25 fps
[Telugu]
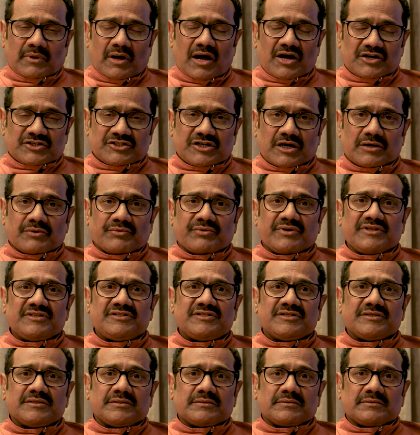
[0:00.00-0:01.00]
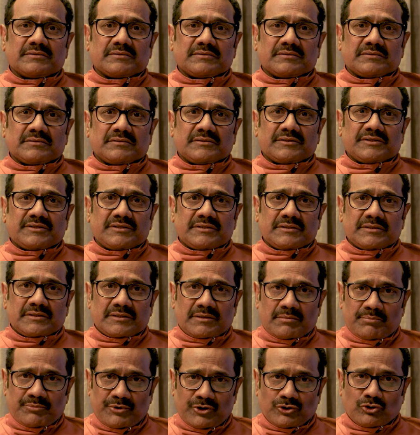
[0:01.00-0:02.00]
ఆ క్షణం నుంచి
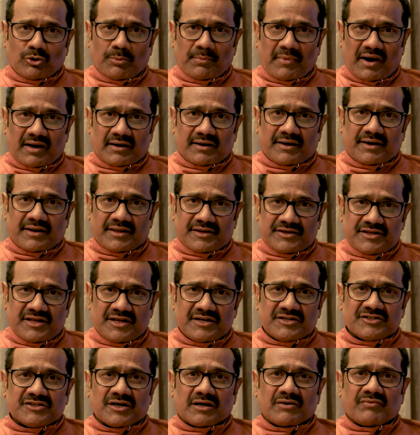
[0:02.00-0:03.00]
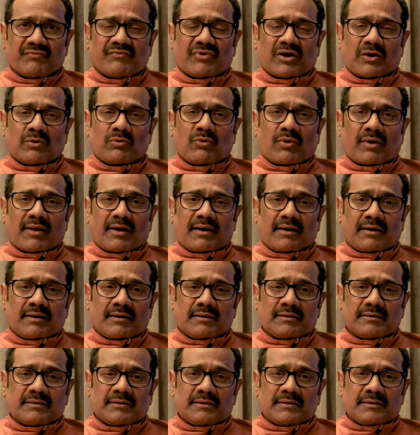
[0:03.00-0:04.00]
మీతో మాట్లాడే ఈ క్షణం వరకు కూడా
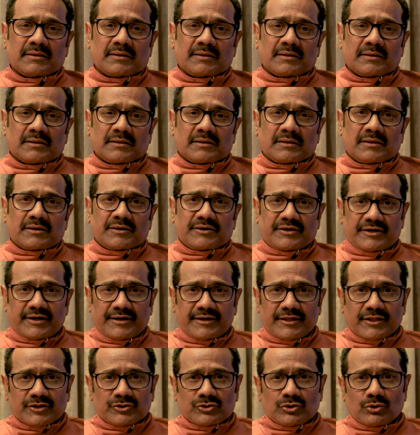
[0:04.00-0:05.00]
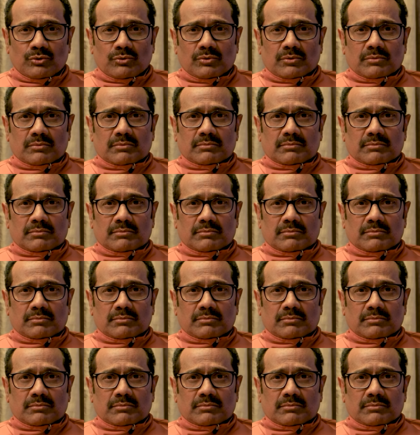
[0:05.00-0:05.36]
నేను ఎంతో